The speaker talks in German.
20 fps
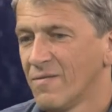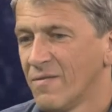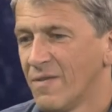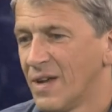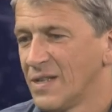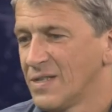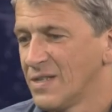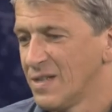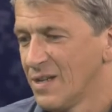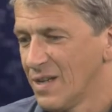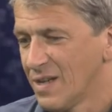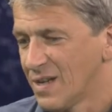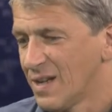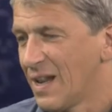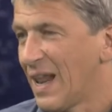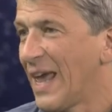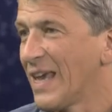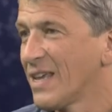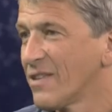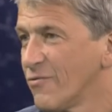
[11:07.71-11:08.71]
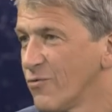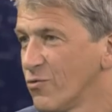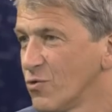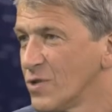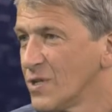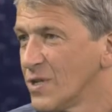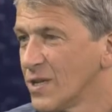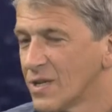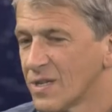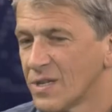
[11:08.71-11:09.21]
wahnsinnig
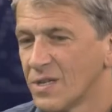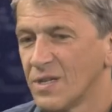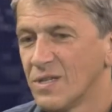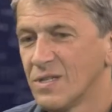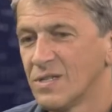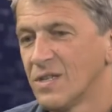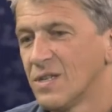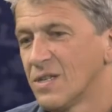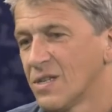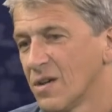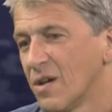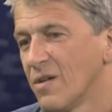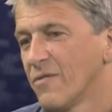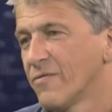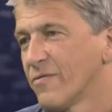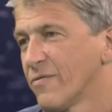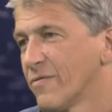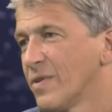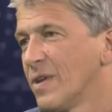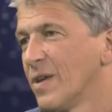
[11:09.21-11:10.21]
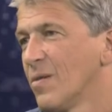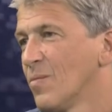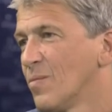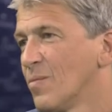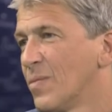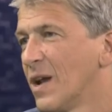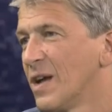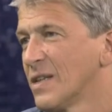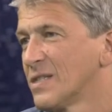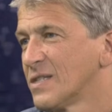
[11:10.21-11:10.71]
leichtfüßig, die sich auf dem
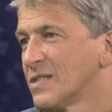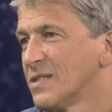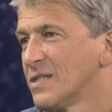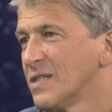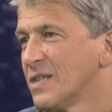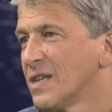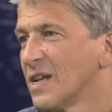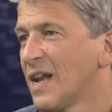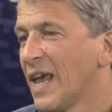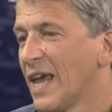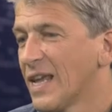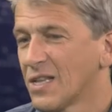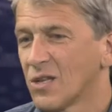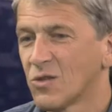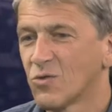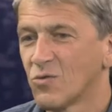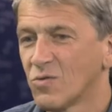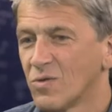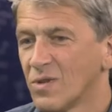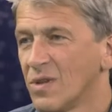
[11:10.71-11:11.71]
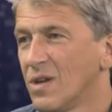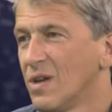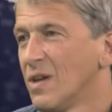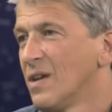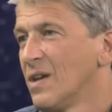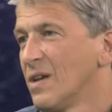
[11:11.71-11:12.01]
Platz sicher leichter tun